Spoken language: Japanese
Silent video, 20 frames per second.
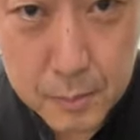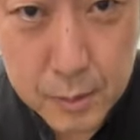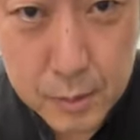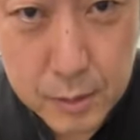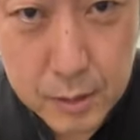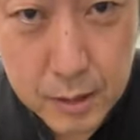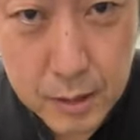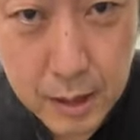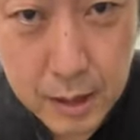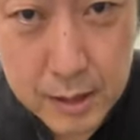
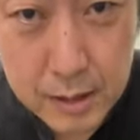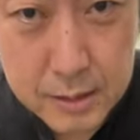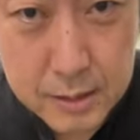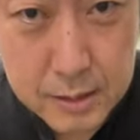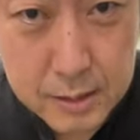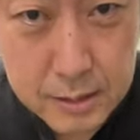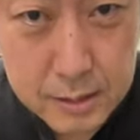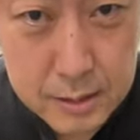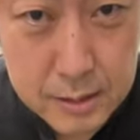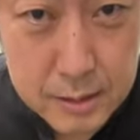
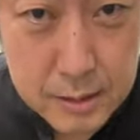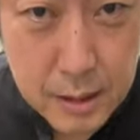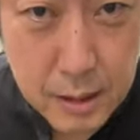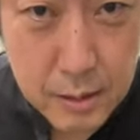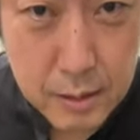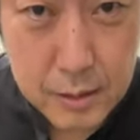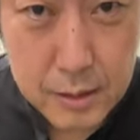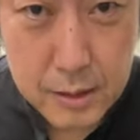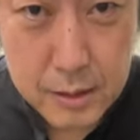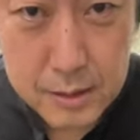ブルーアイス
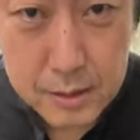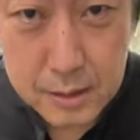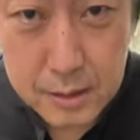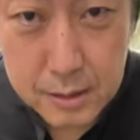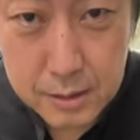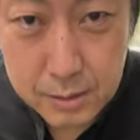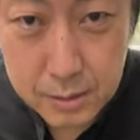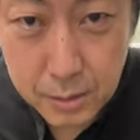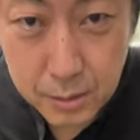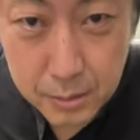香りがし
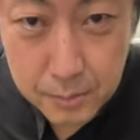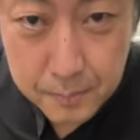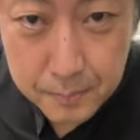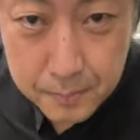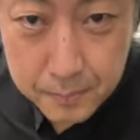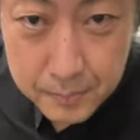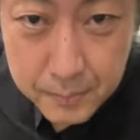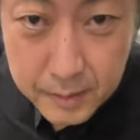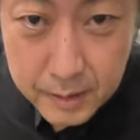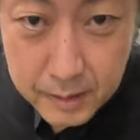てきそう
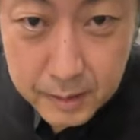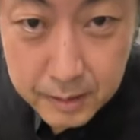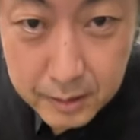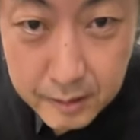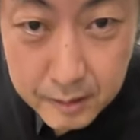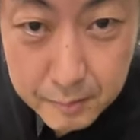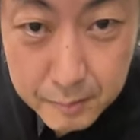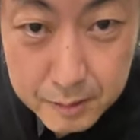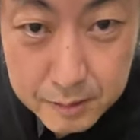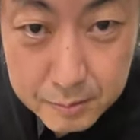
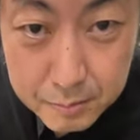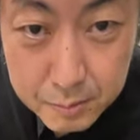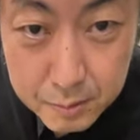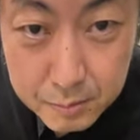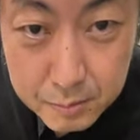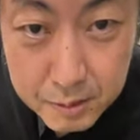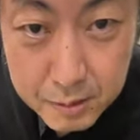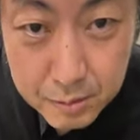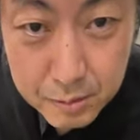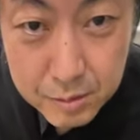年末
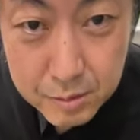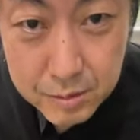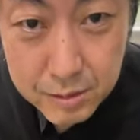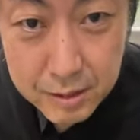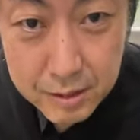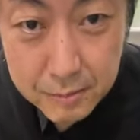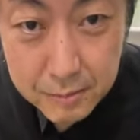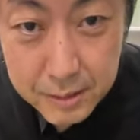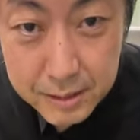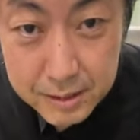プルメ購入
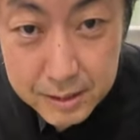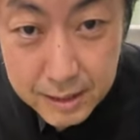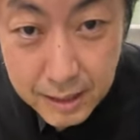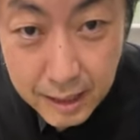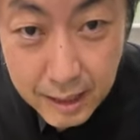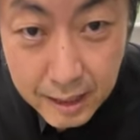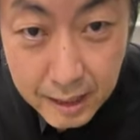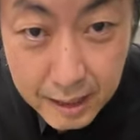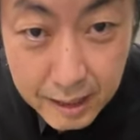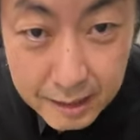できまし
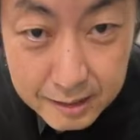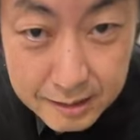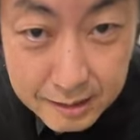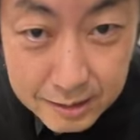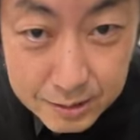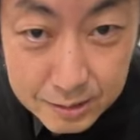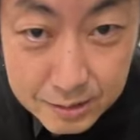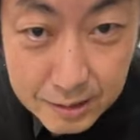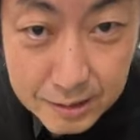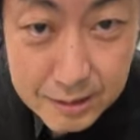た
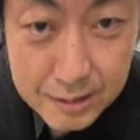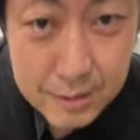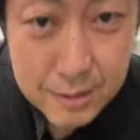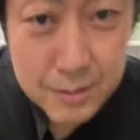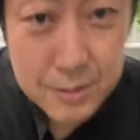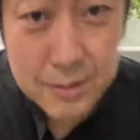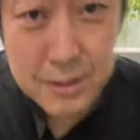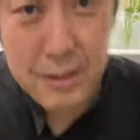早速ありがと